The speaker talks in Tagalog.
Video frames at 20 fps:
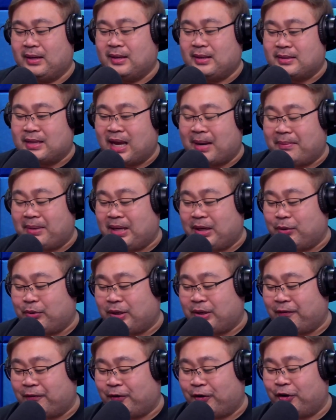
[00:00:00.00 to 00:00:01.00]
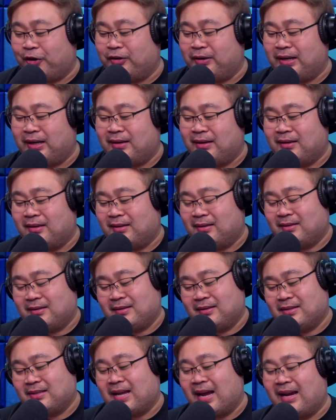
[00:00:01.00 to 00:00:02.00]
Sabi ni Kuya Fern,
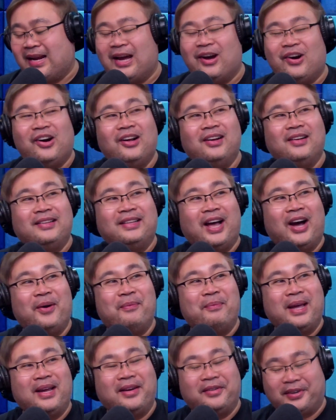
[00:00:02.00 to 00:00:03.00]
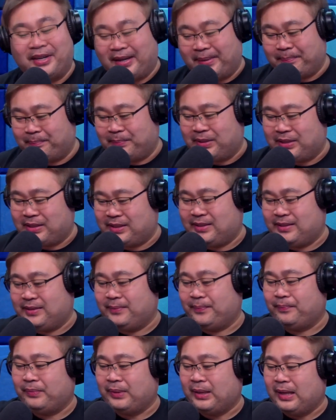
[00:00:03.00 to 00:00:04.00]
sana all daw may ribs.
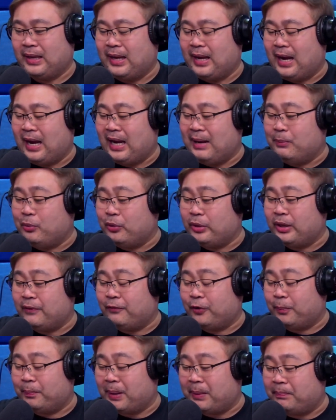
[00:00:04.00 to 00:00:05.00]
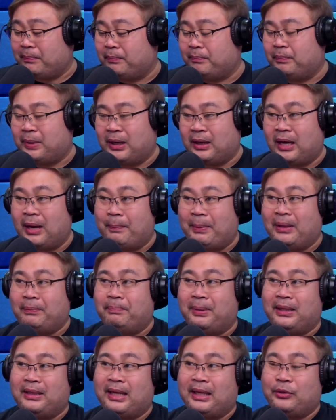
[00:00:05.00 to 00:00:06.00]
Wow. Alam mo Kuya Fern, pag, pag
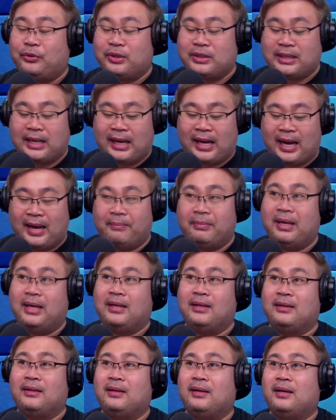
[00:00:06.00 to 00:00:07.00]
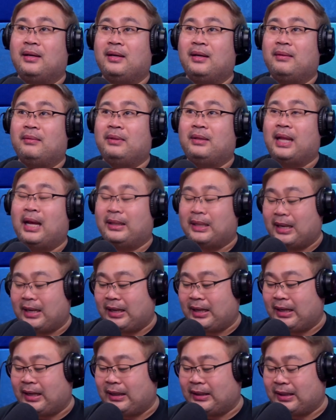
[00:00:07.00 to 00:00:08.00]
napadpad ka dun sa amin,
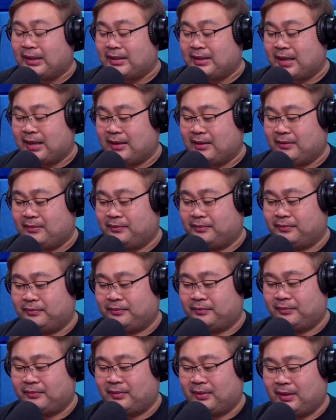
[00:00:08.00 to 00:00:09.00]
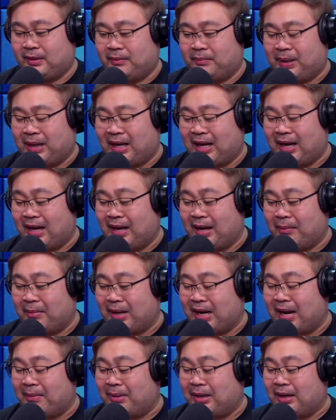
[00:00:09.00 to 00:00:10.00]
dadalihin kita diyan para
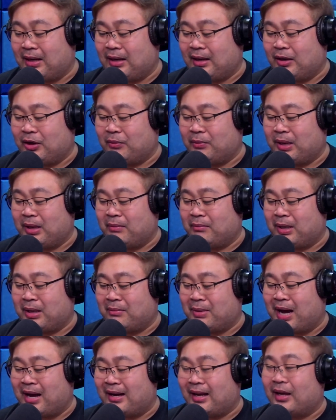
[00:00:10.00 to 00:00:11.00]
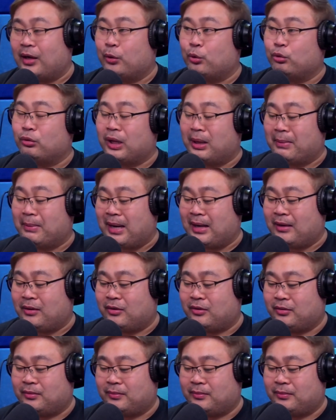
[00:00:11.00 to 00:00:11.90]
marami nang ano may may ma-recruit naman no.